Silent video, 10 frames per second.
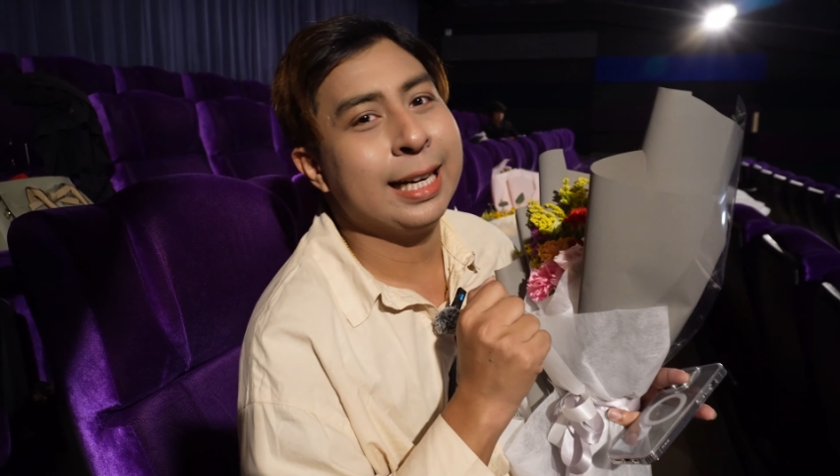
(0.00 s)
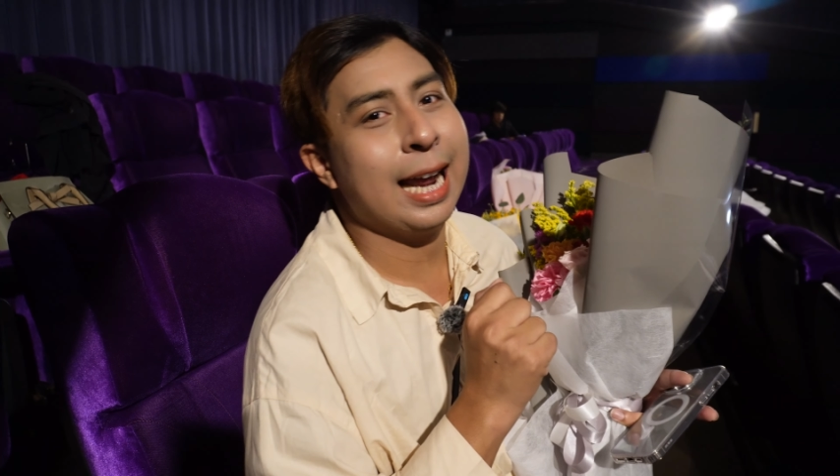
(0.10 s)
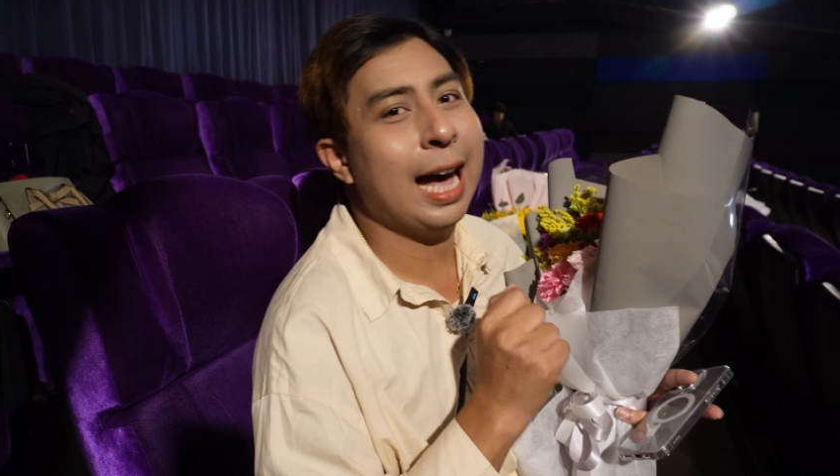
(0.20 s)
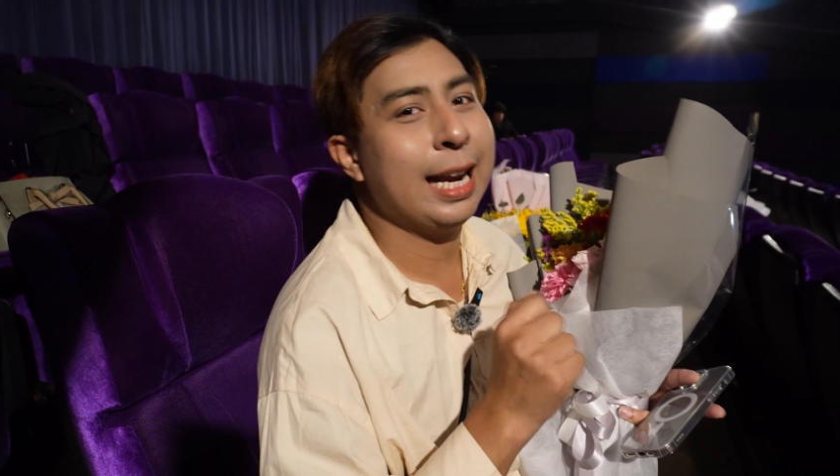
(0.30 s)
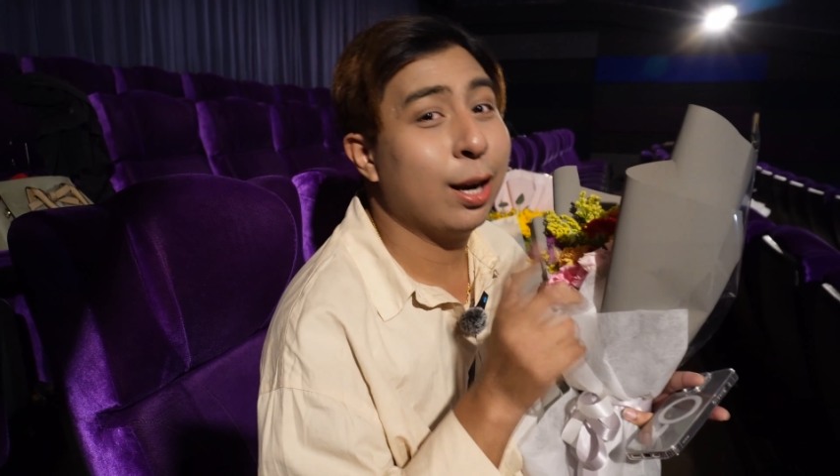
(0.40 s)

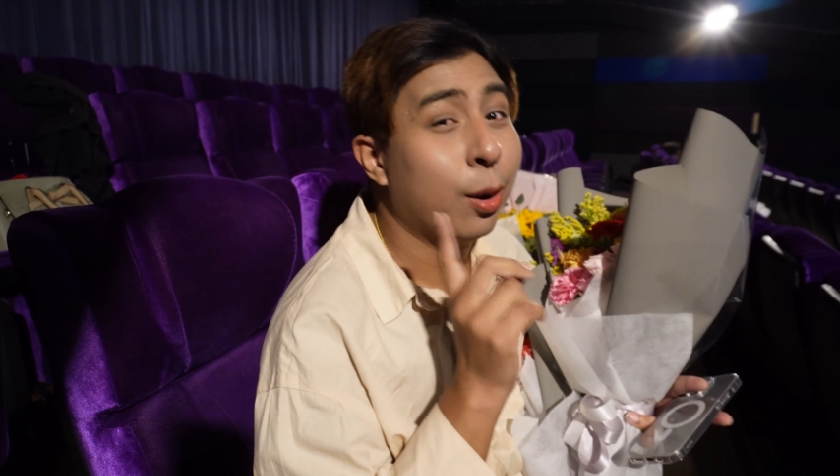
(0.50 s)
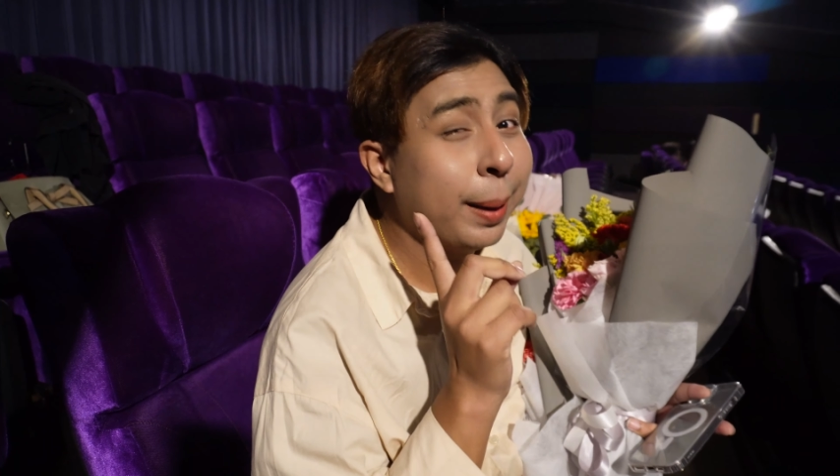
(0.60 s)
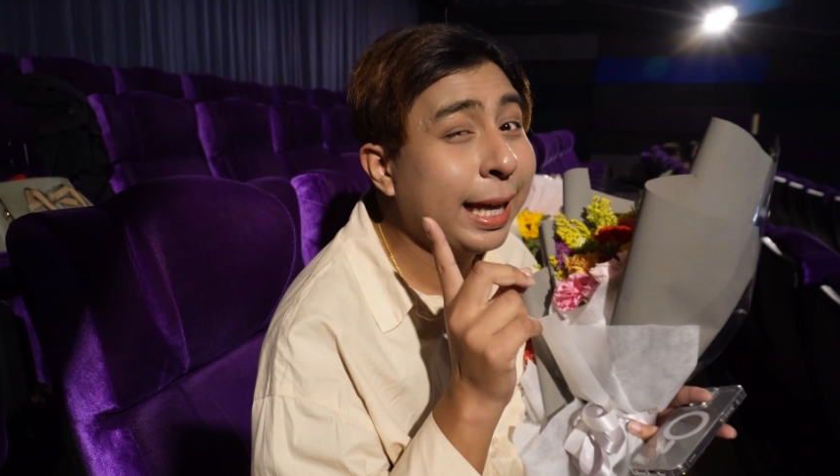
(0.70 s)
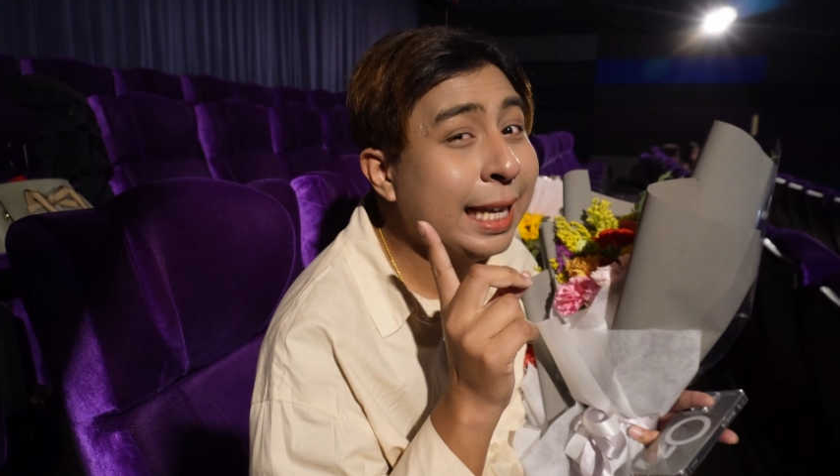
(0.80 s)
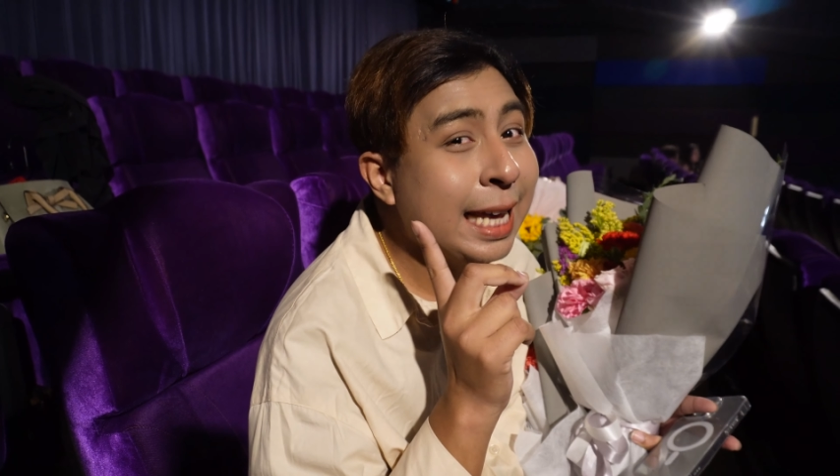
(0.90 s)
นะคะ เดี๋ยวเรา
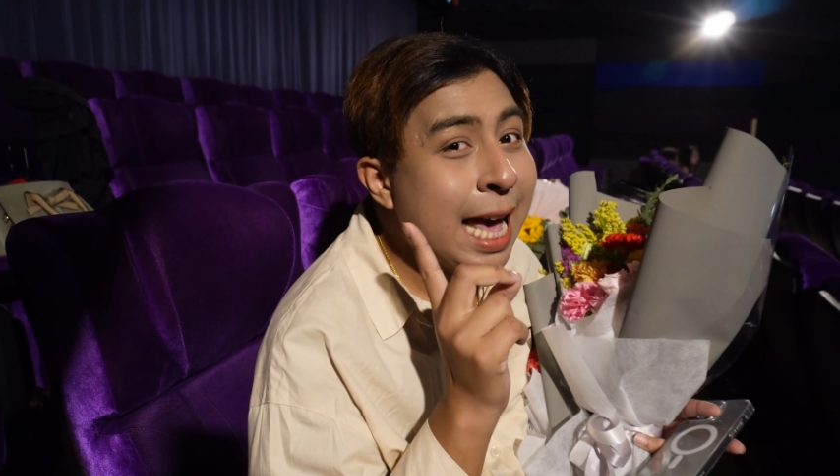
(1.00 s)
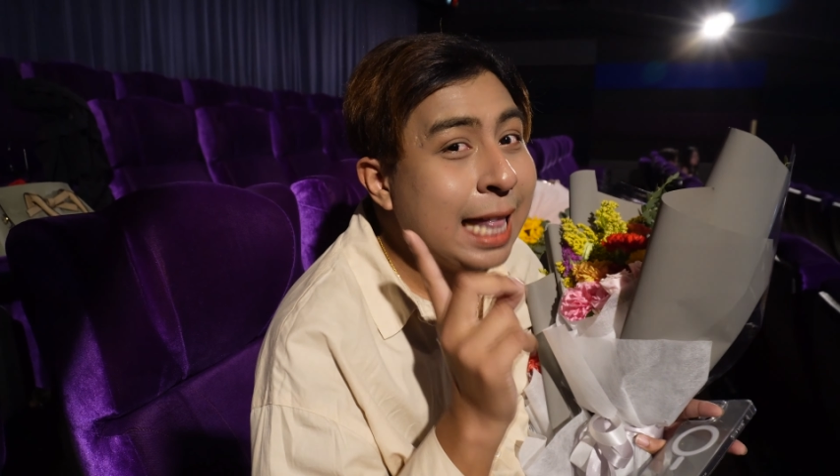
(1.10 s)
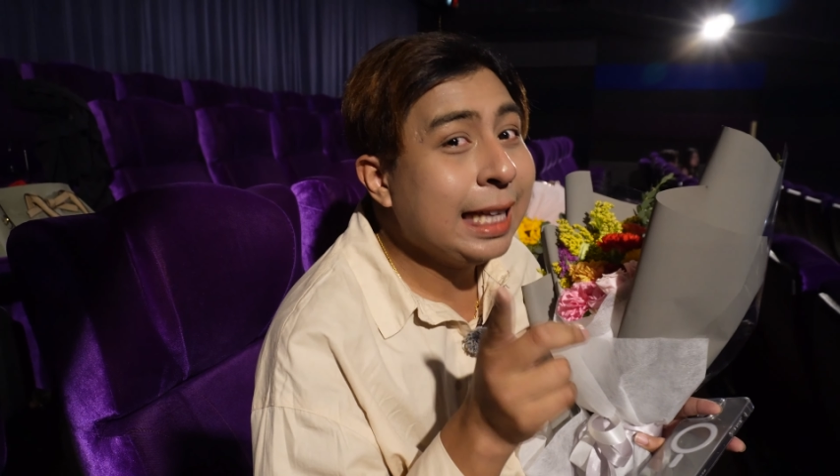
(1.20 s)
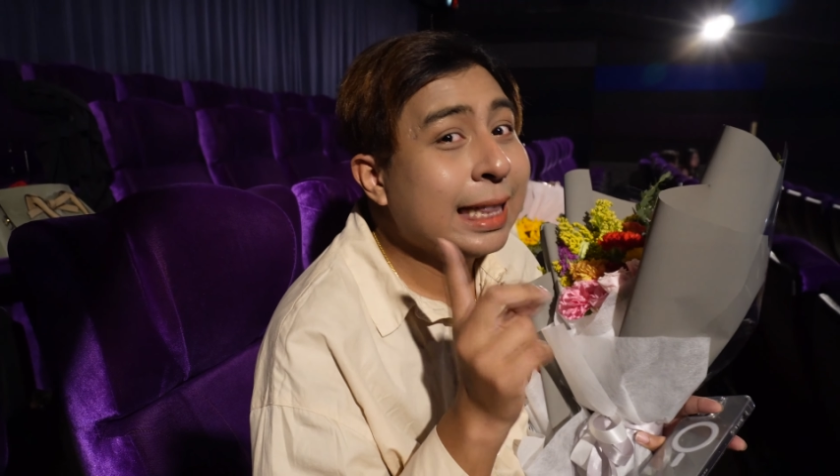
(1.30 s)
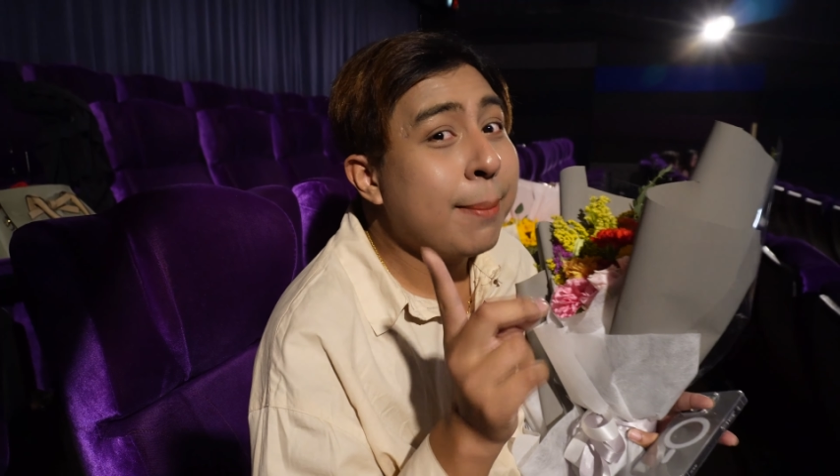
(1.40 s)
ไป
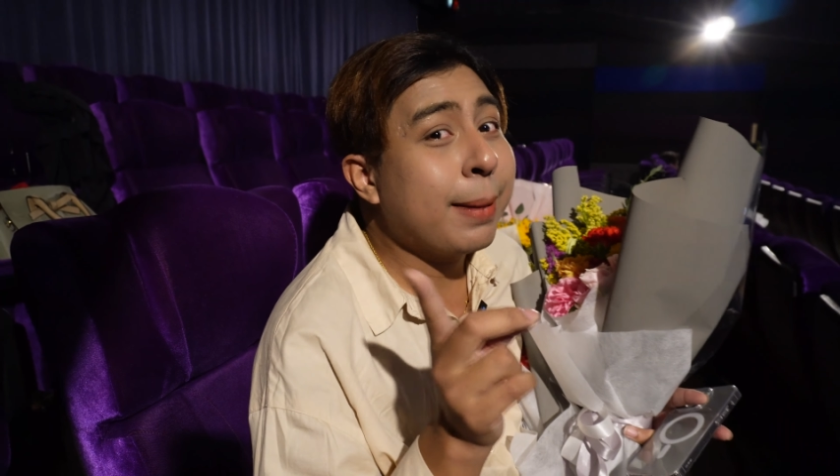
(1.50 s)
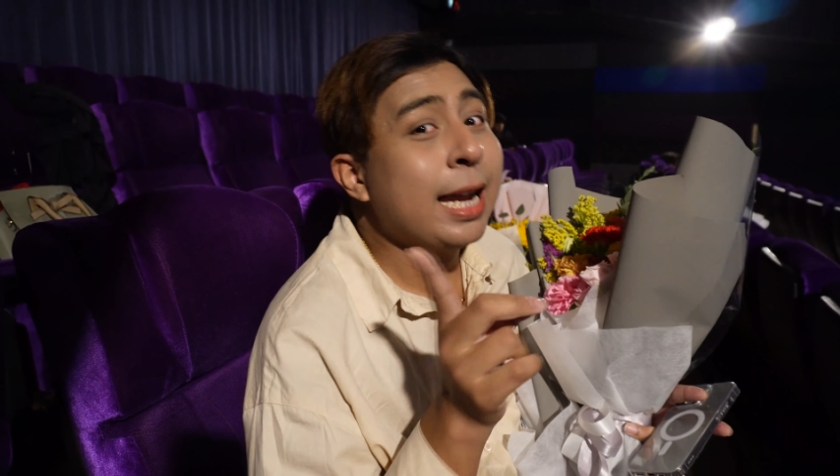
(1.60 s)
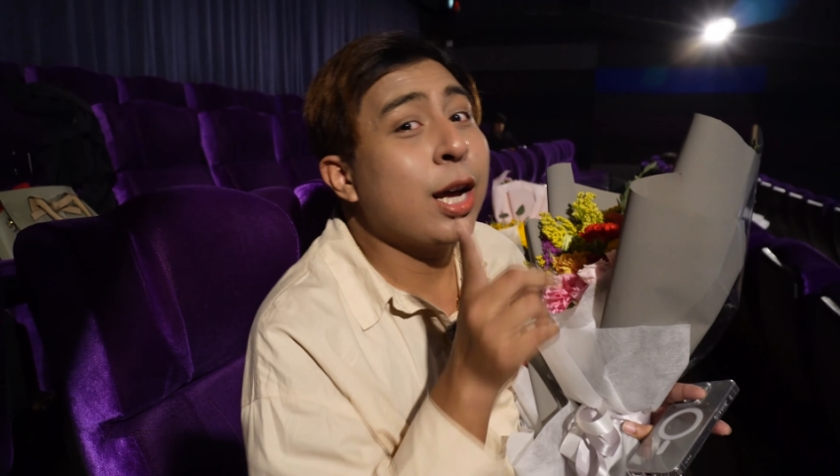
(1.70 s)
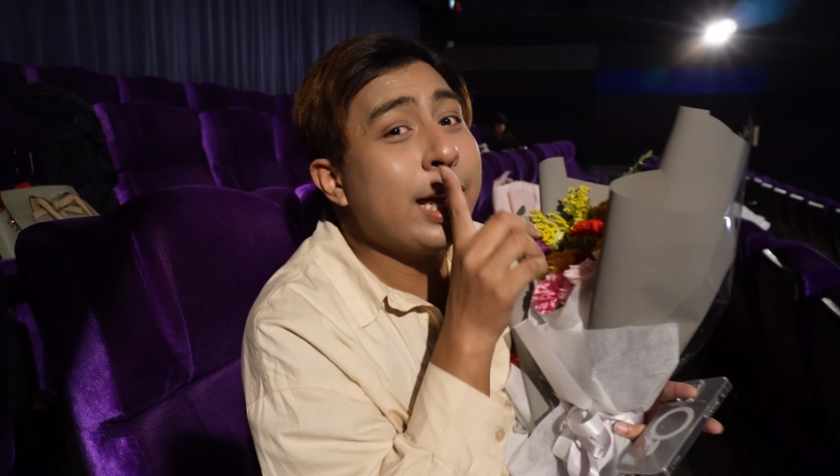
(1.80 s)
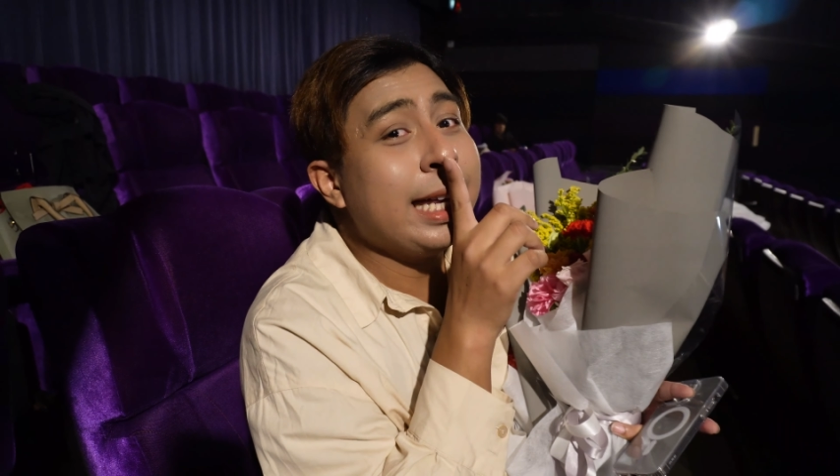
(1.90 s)
ติดตามกัน
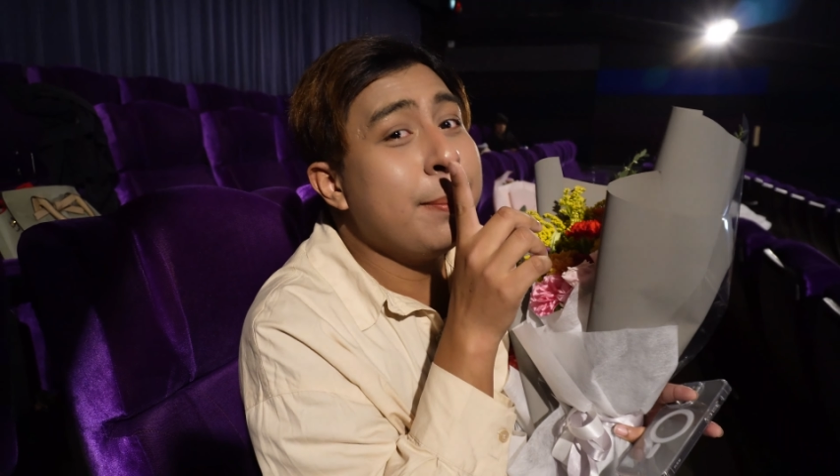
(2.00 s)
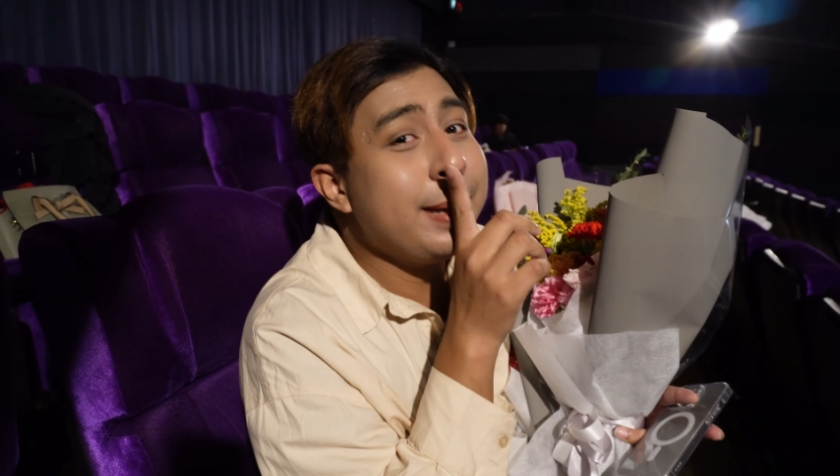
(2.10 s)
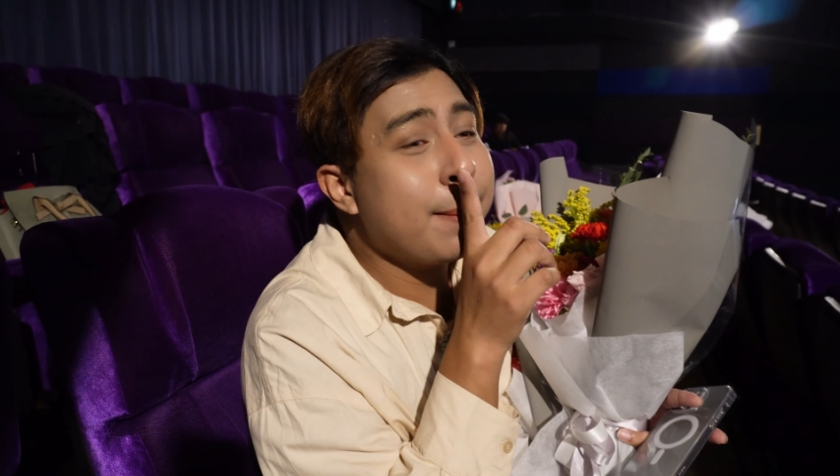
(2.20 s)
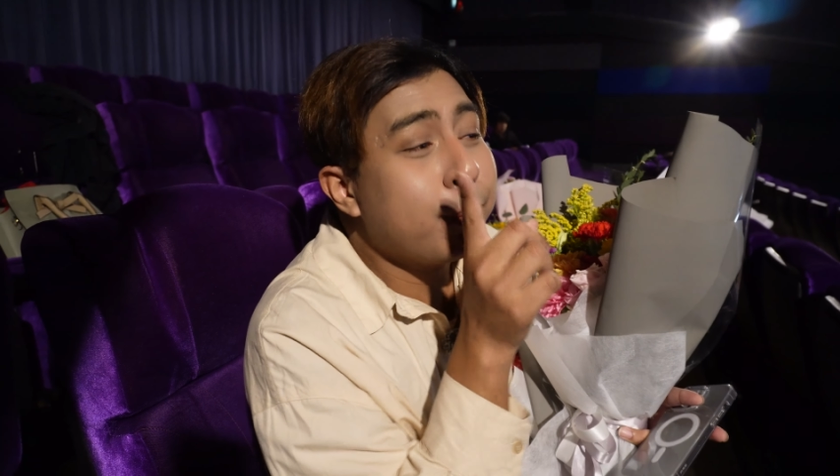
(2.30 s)
อนๆ